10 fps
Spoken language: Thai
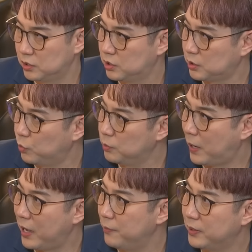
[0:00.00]
ยามันเริ่ม
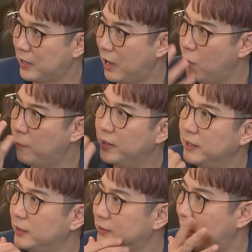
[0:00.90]
ซึมมันเข้าไป
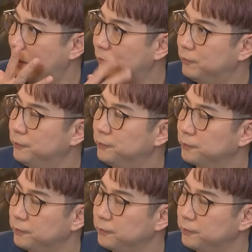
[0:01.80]
ตามร่องฟัน